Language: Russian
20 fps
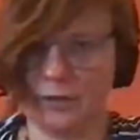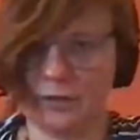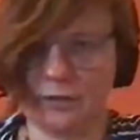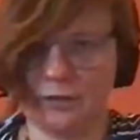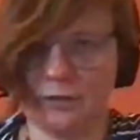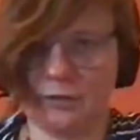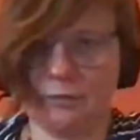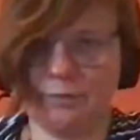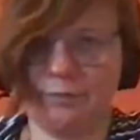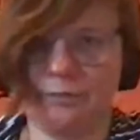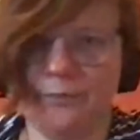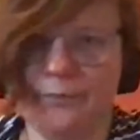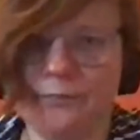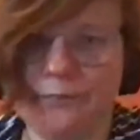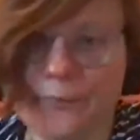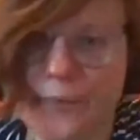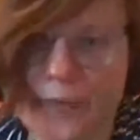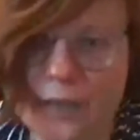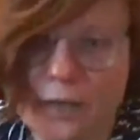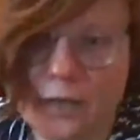Э,
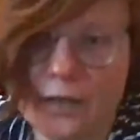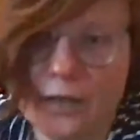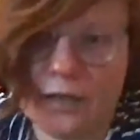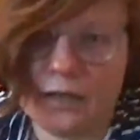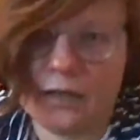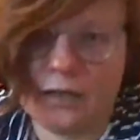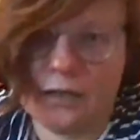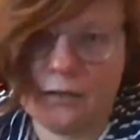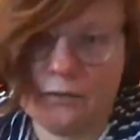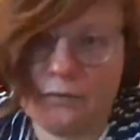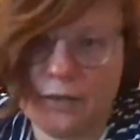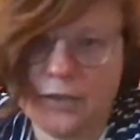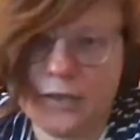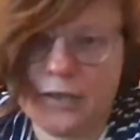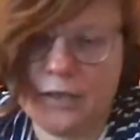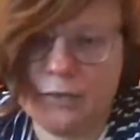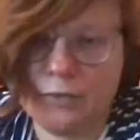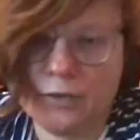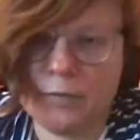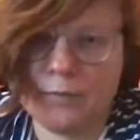э,
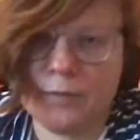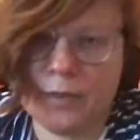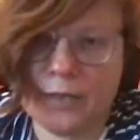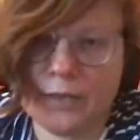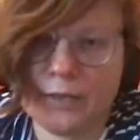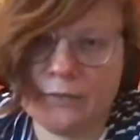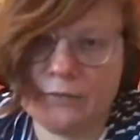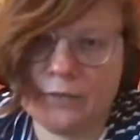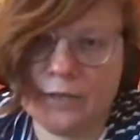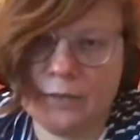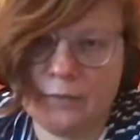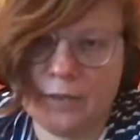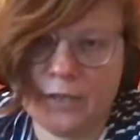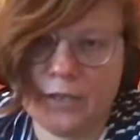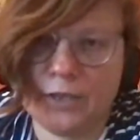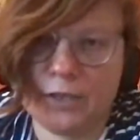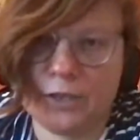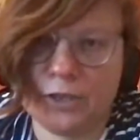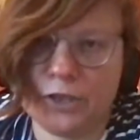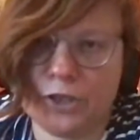и он обратил
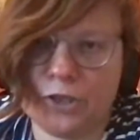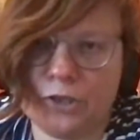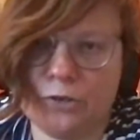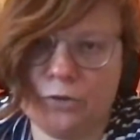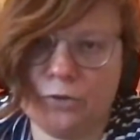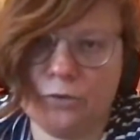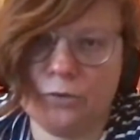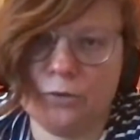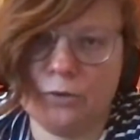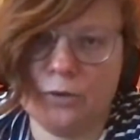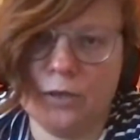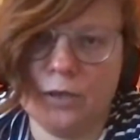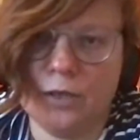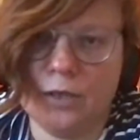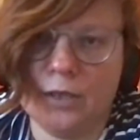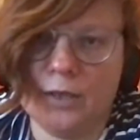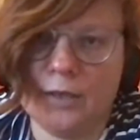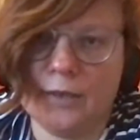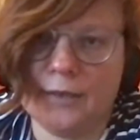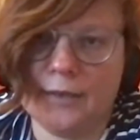внимание, что
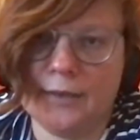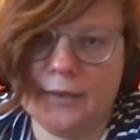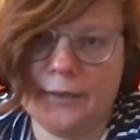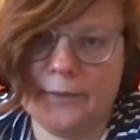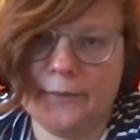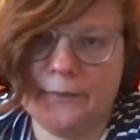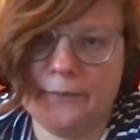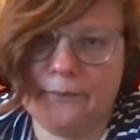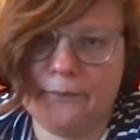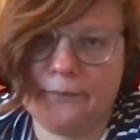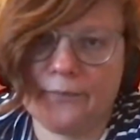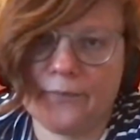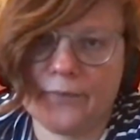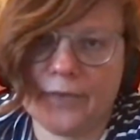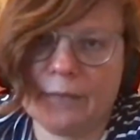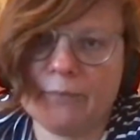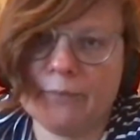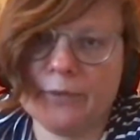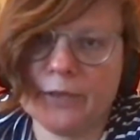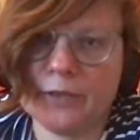эм,
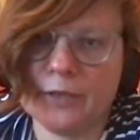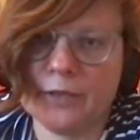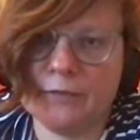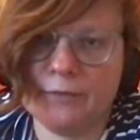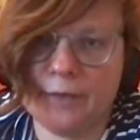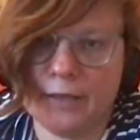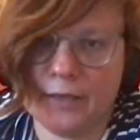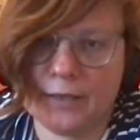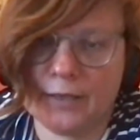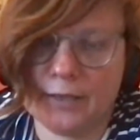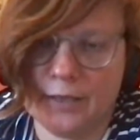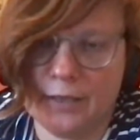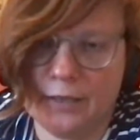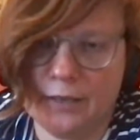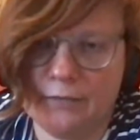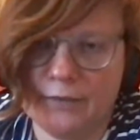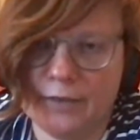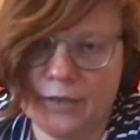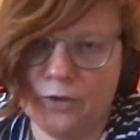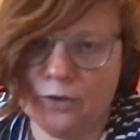там было два
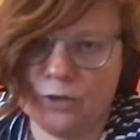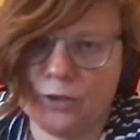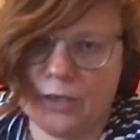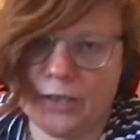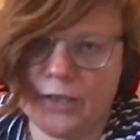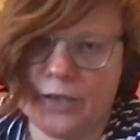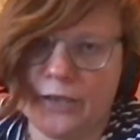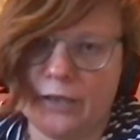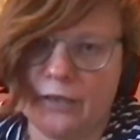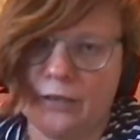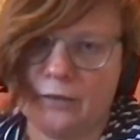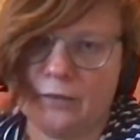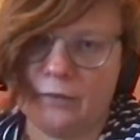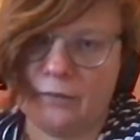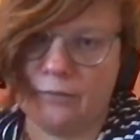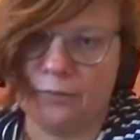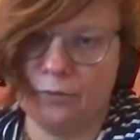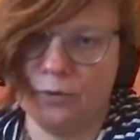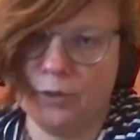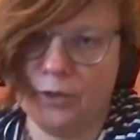зала, в одной стояла
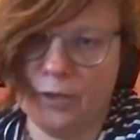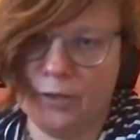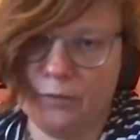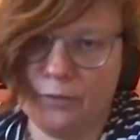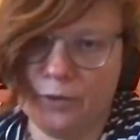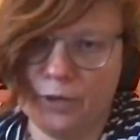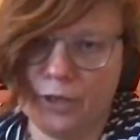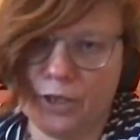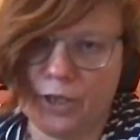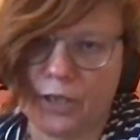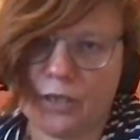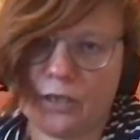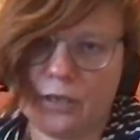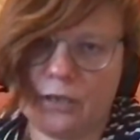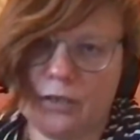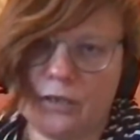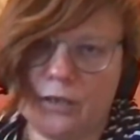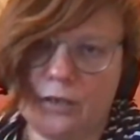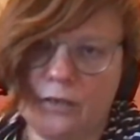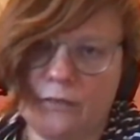полные бочки,
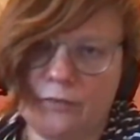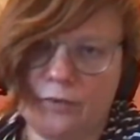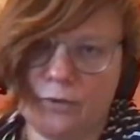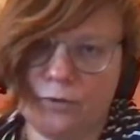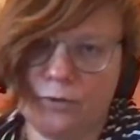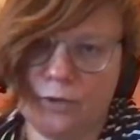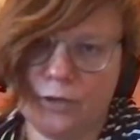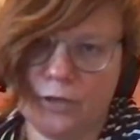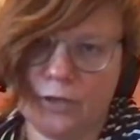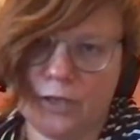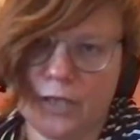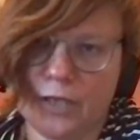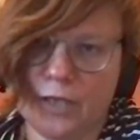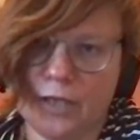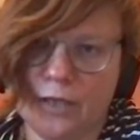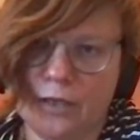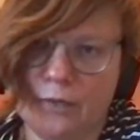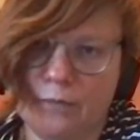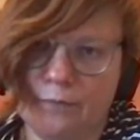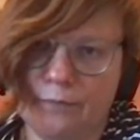и в другой
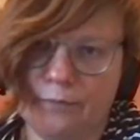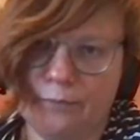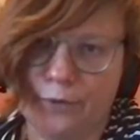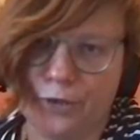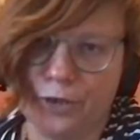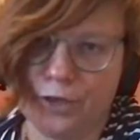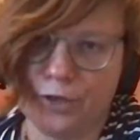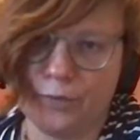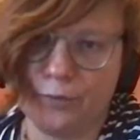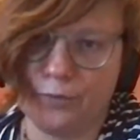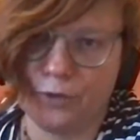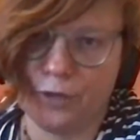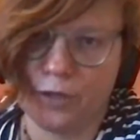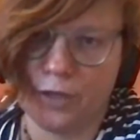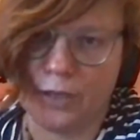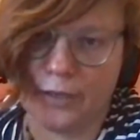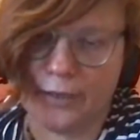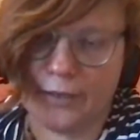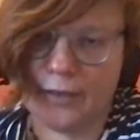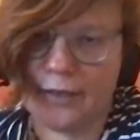стояла бочка
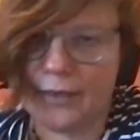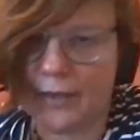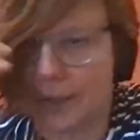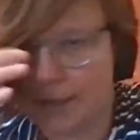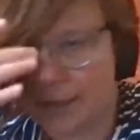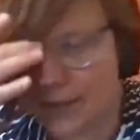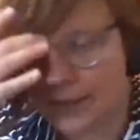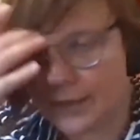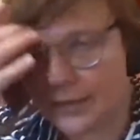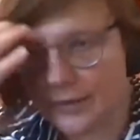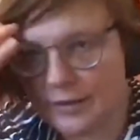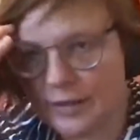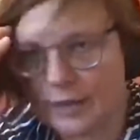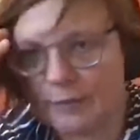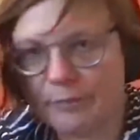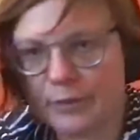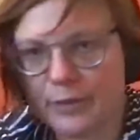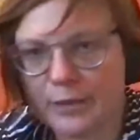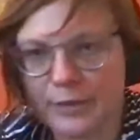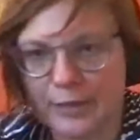пустая. И
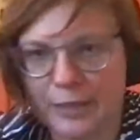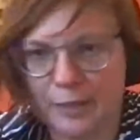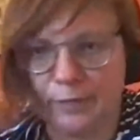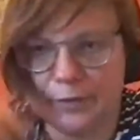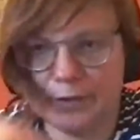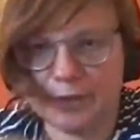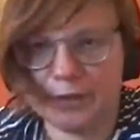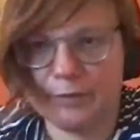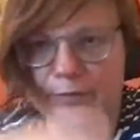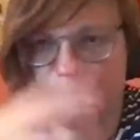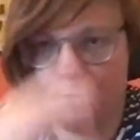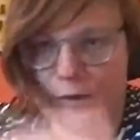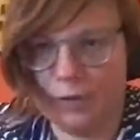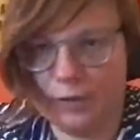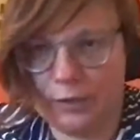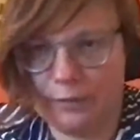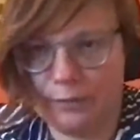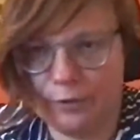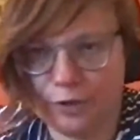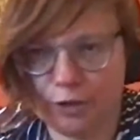были надписи
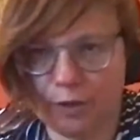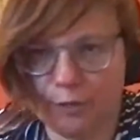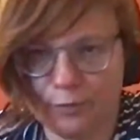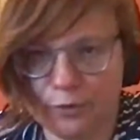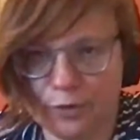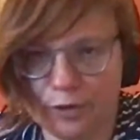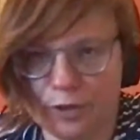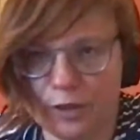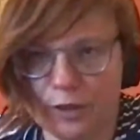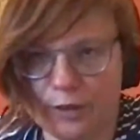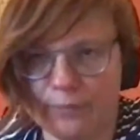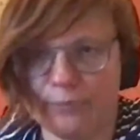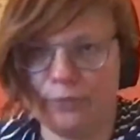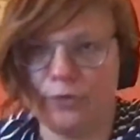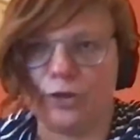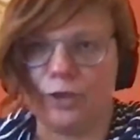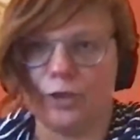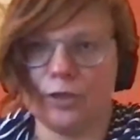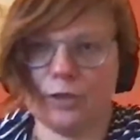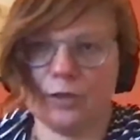«полная бочка», «пустая
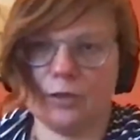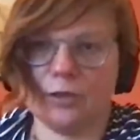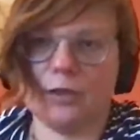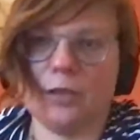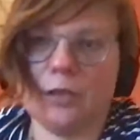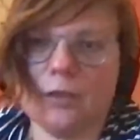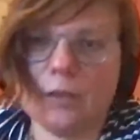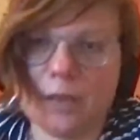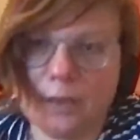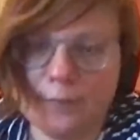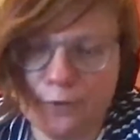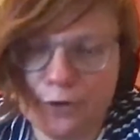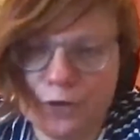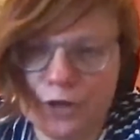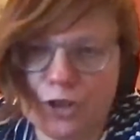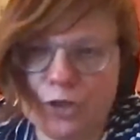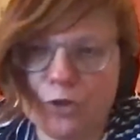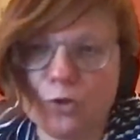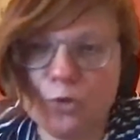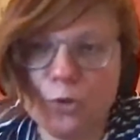бочка». И
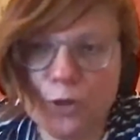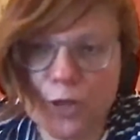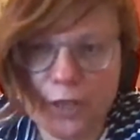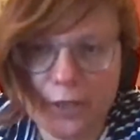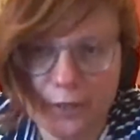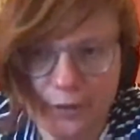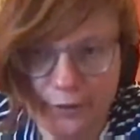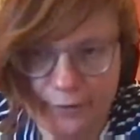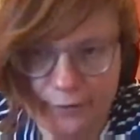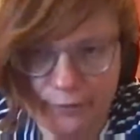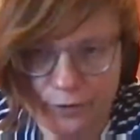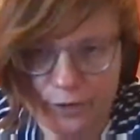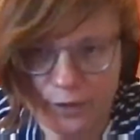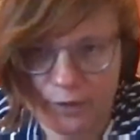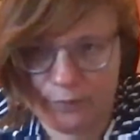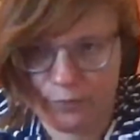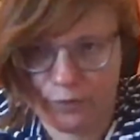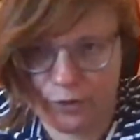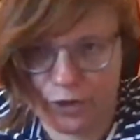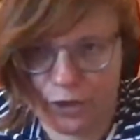рабочие курили
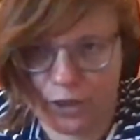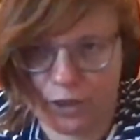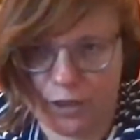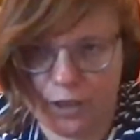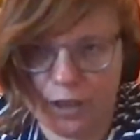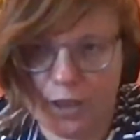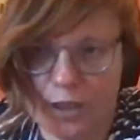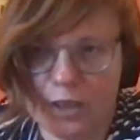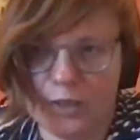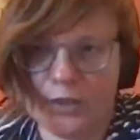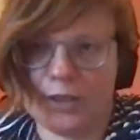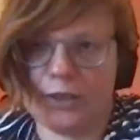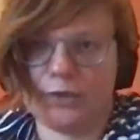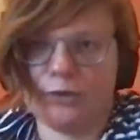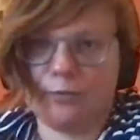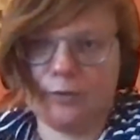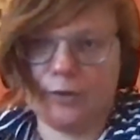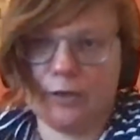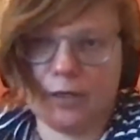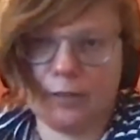возле бочки, на
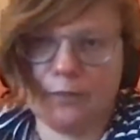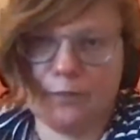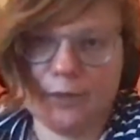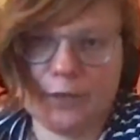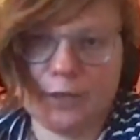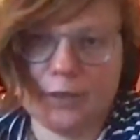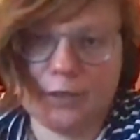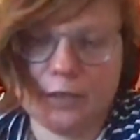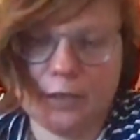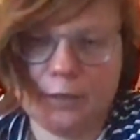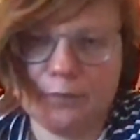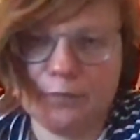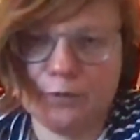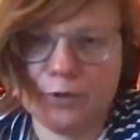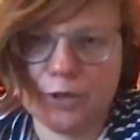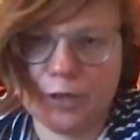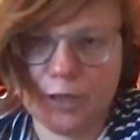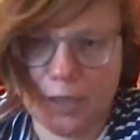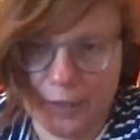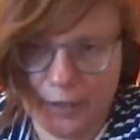которой было написано
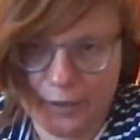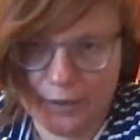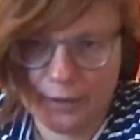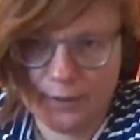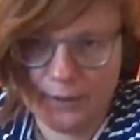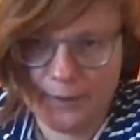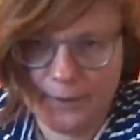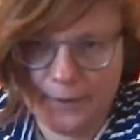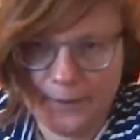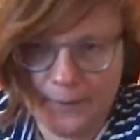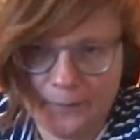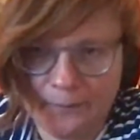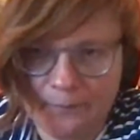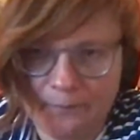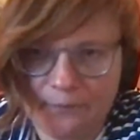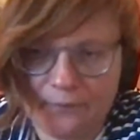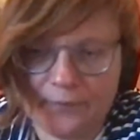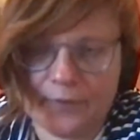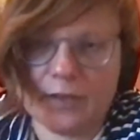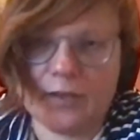«пустая»,
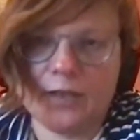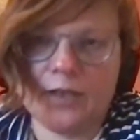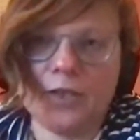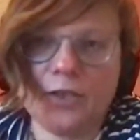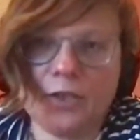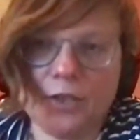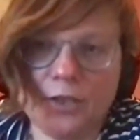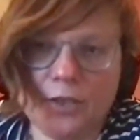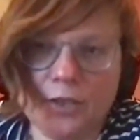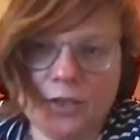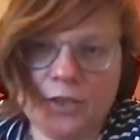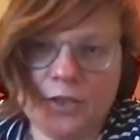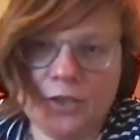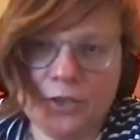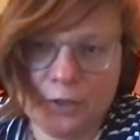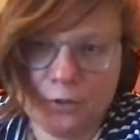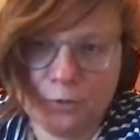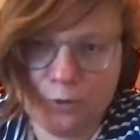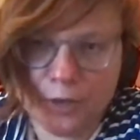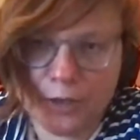и, и
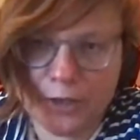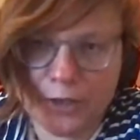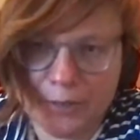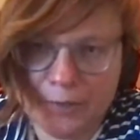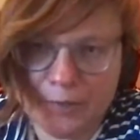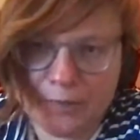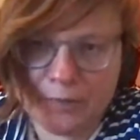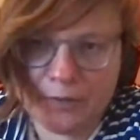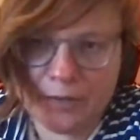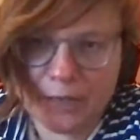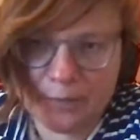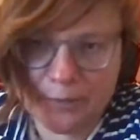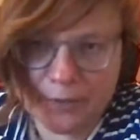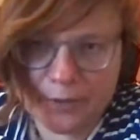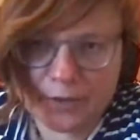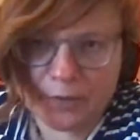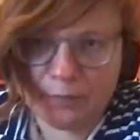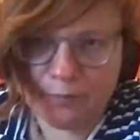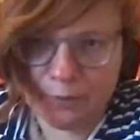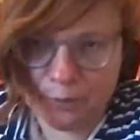не курили там, где было
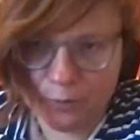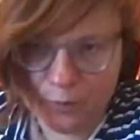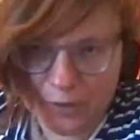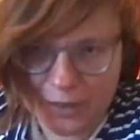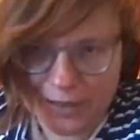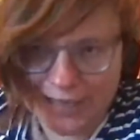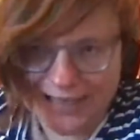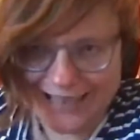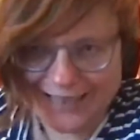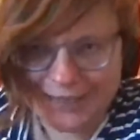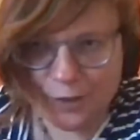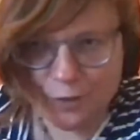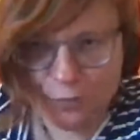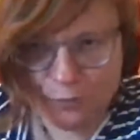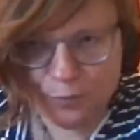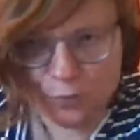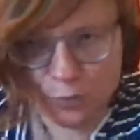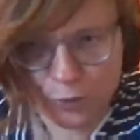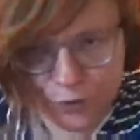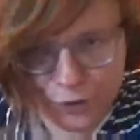написано полное. Хотя
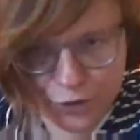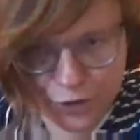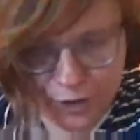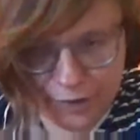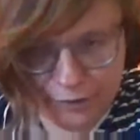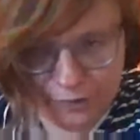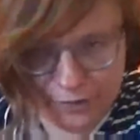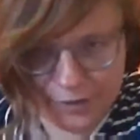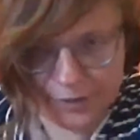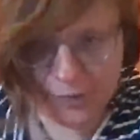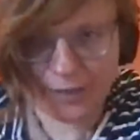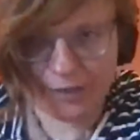любой человек с